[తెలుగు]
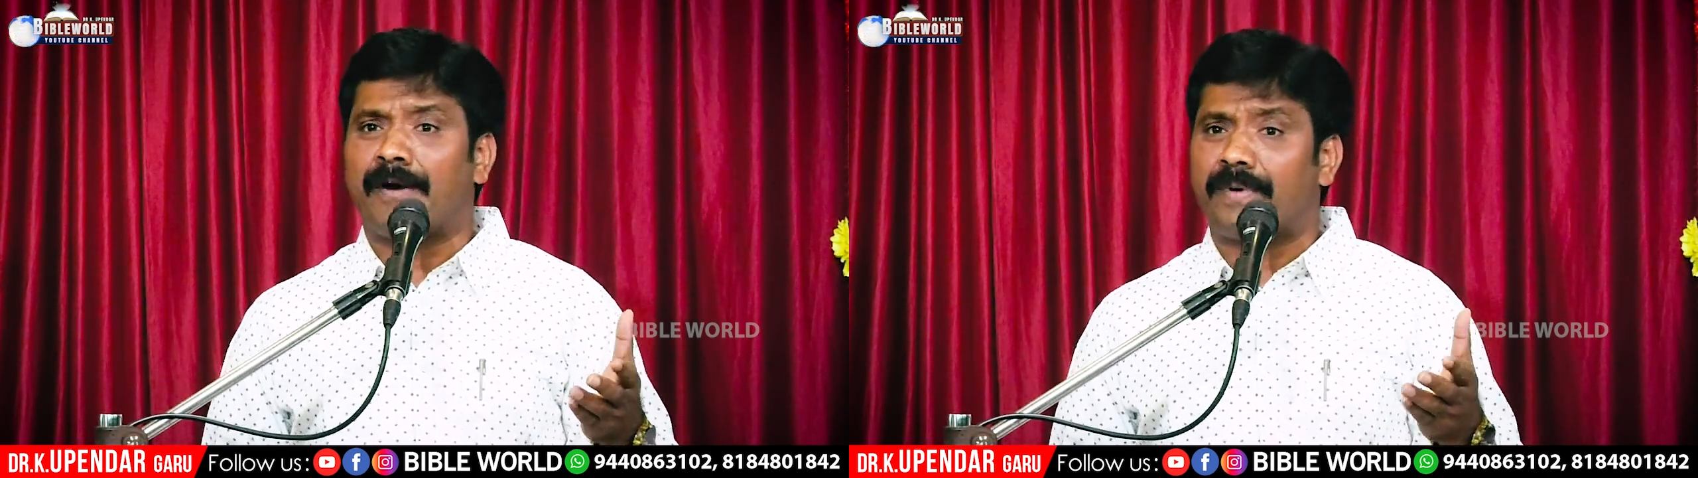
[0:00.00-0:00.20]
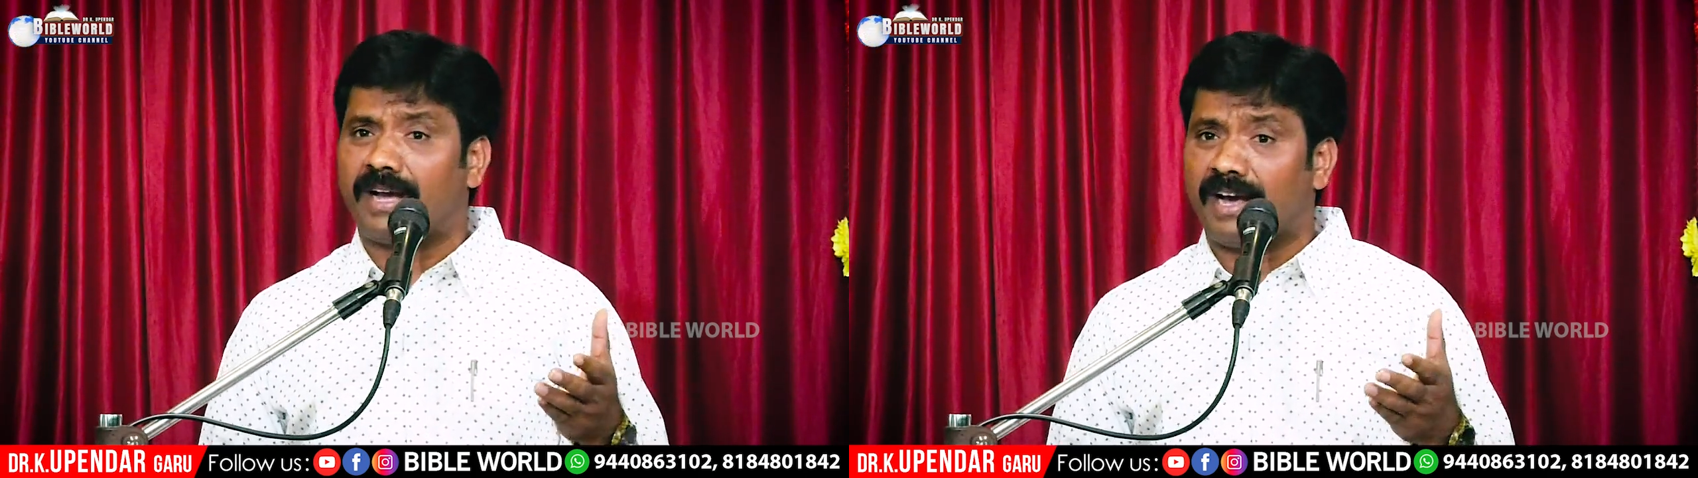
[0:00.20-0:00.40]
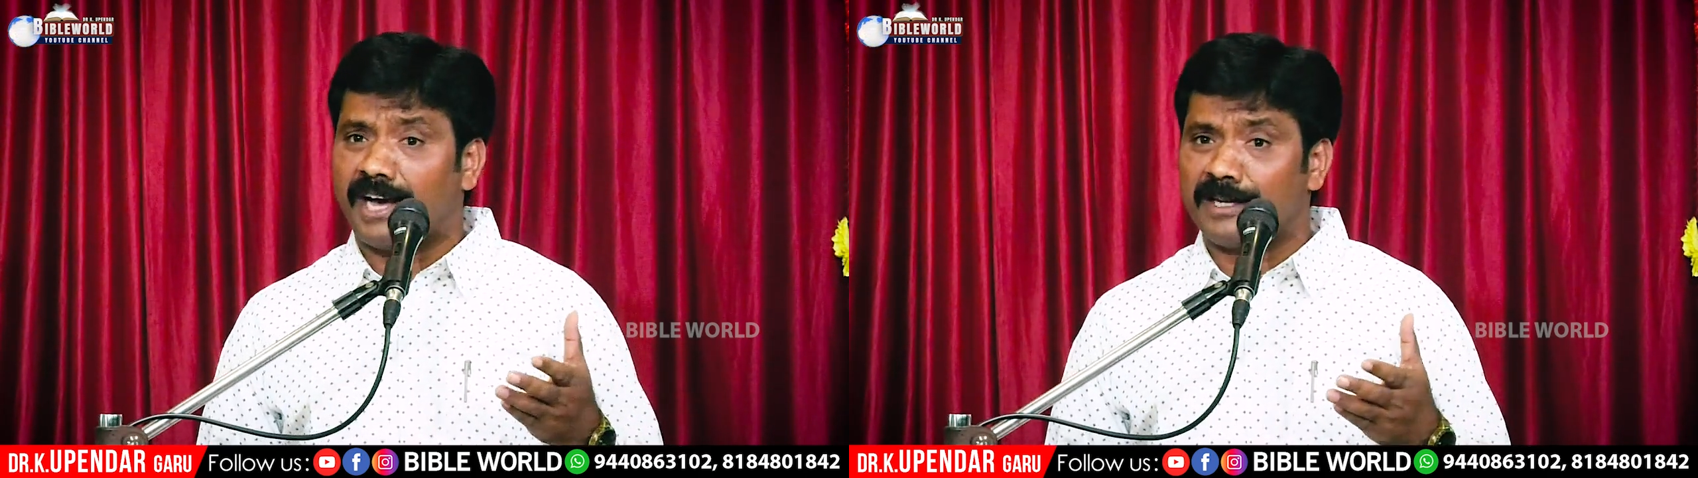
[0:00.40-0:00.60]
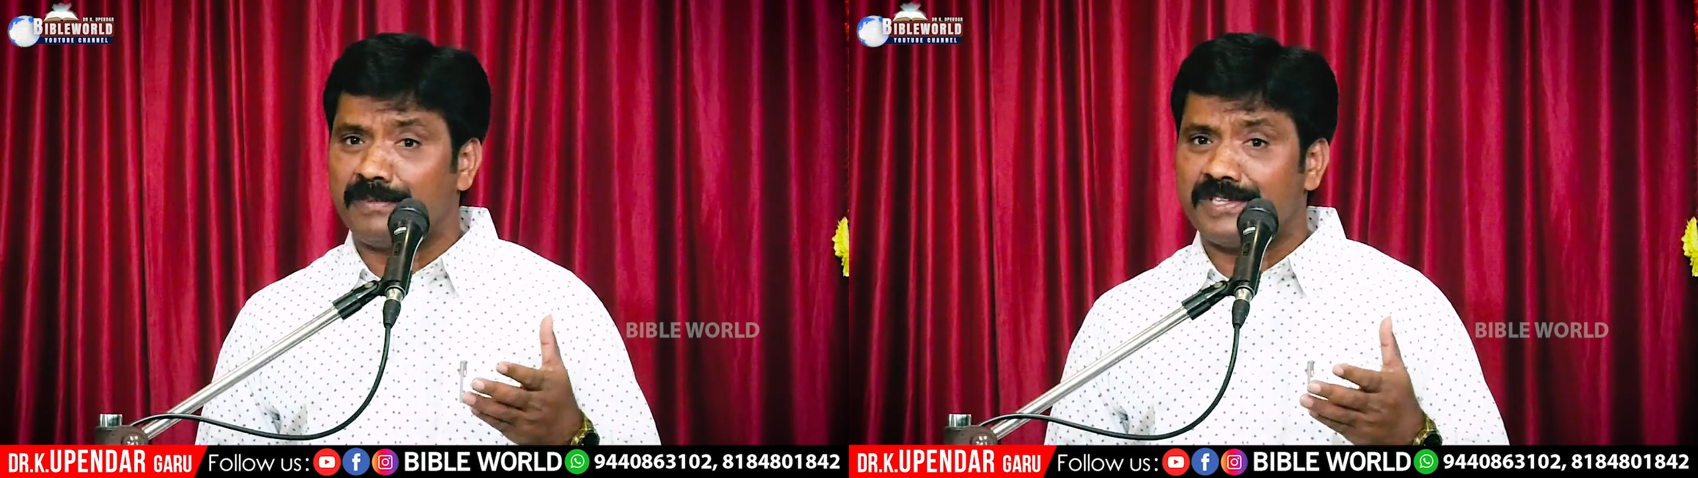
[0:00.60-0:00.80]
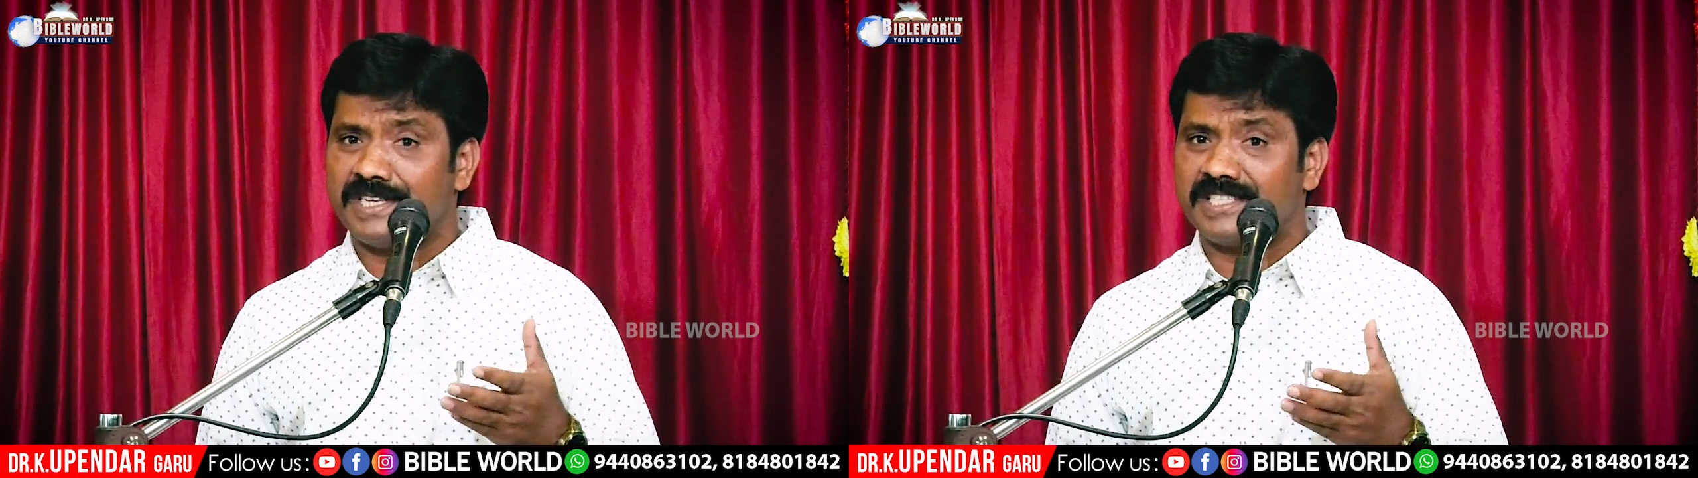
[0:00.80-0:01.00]

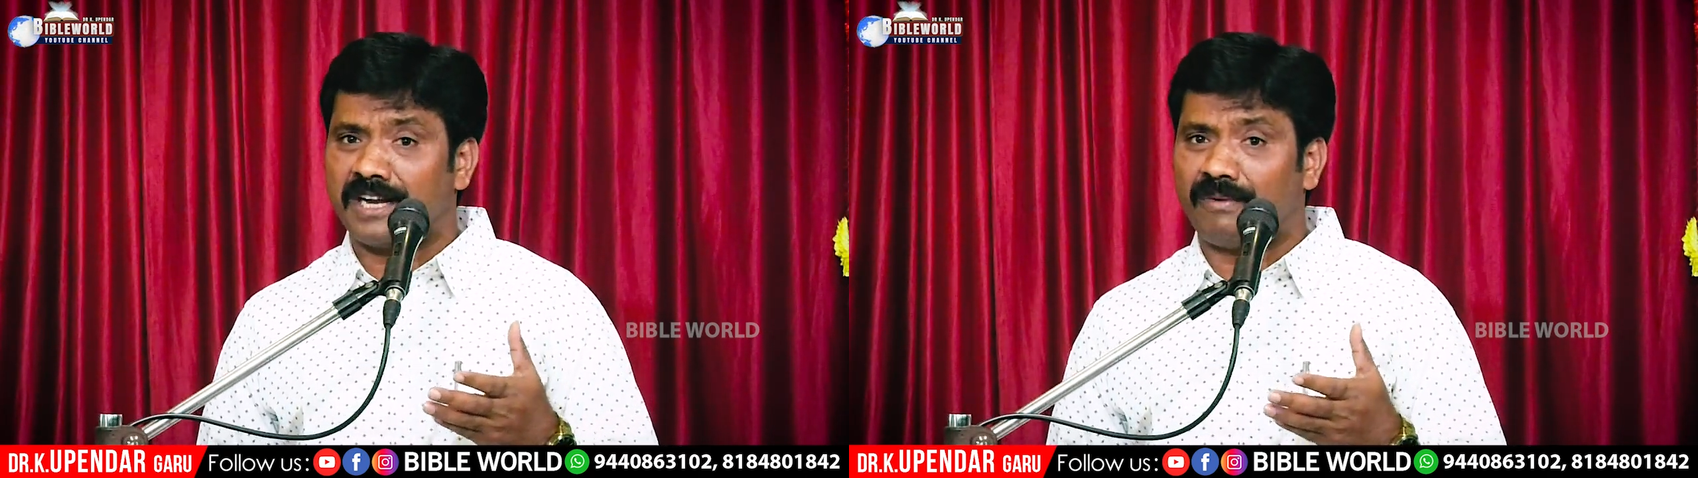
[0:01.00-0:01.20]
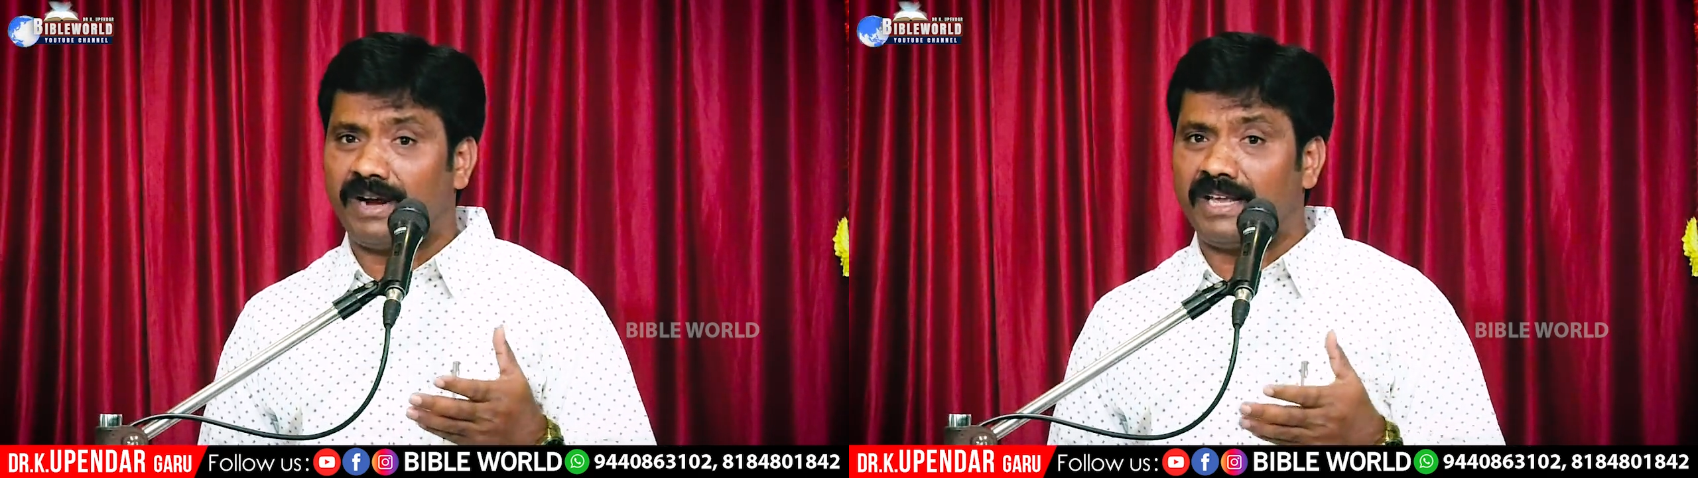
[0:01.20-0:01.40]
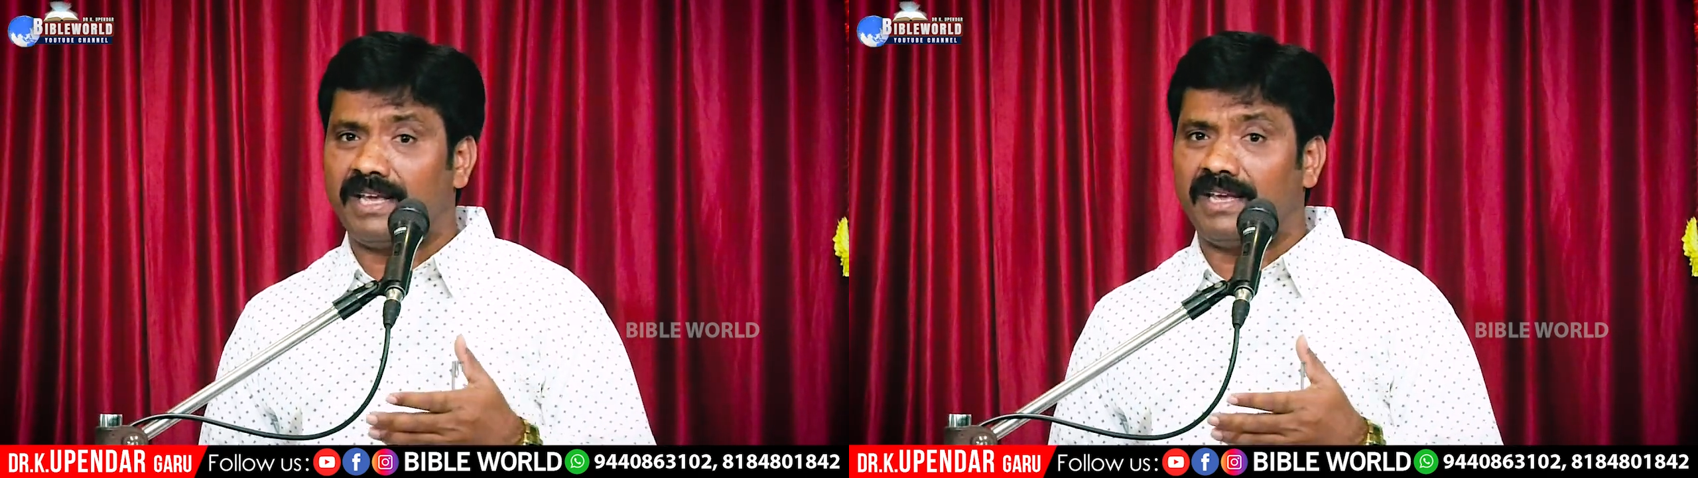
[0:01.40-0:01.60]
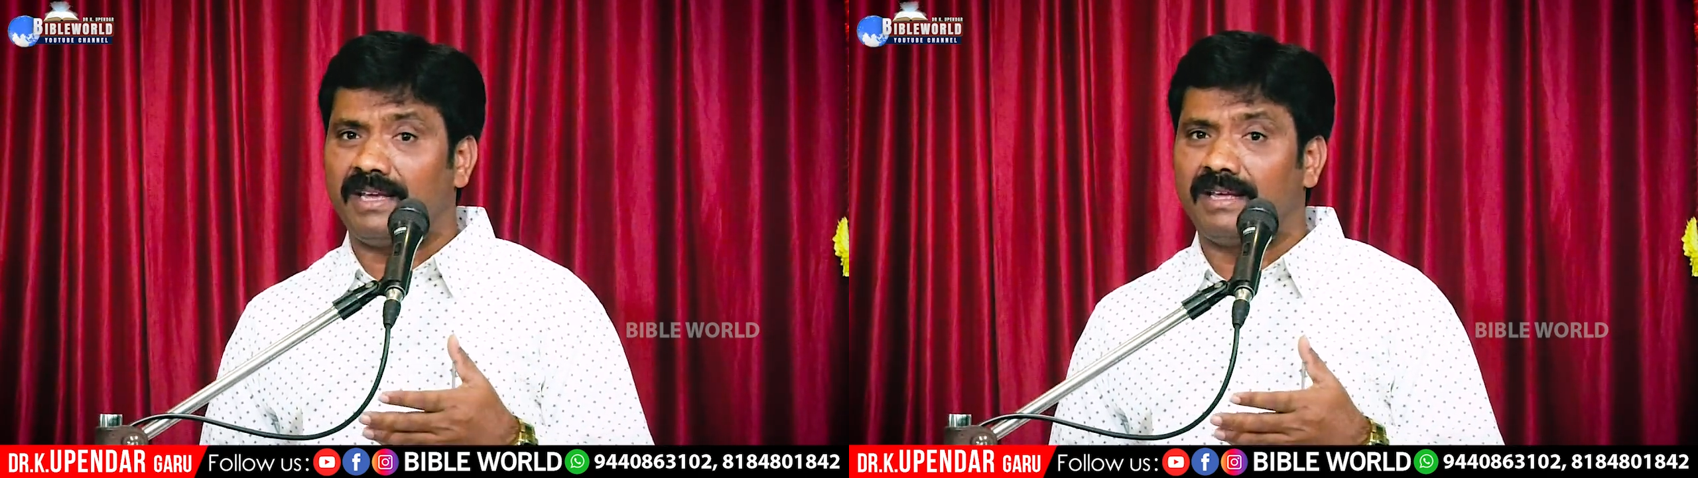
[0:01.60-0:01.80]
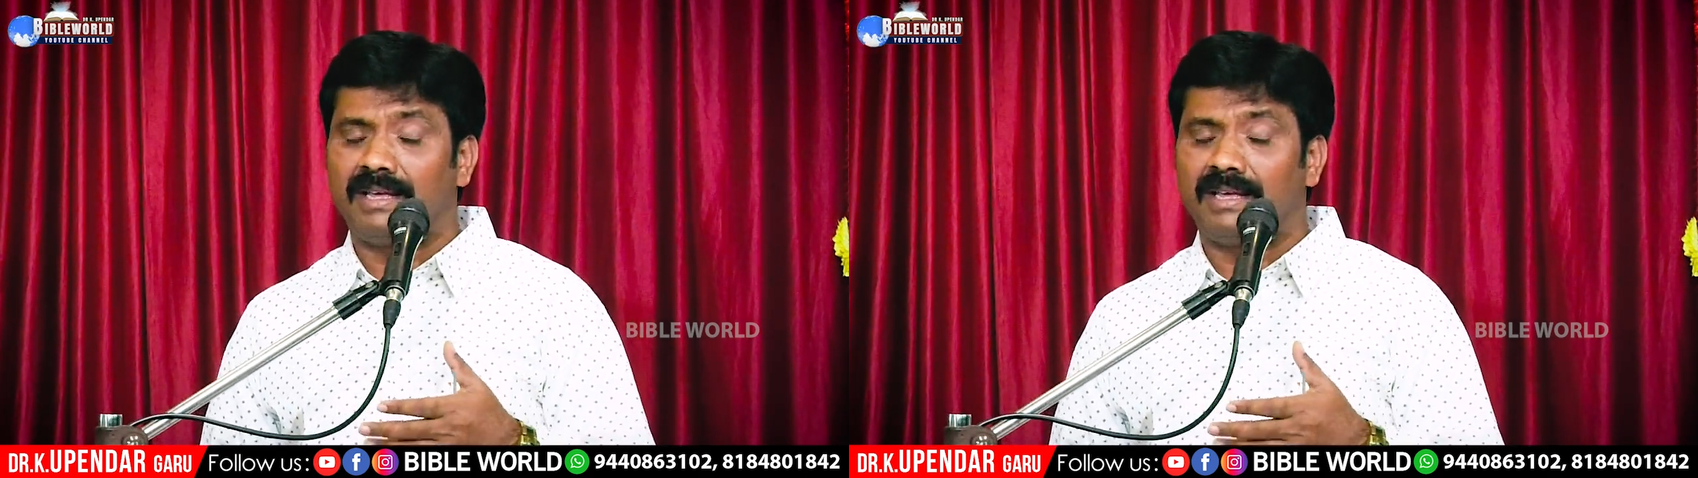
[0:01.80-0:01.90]
అపకారము చేసిన వాడికి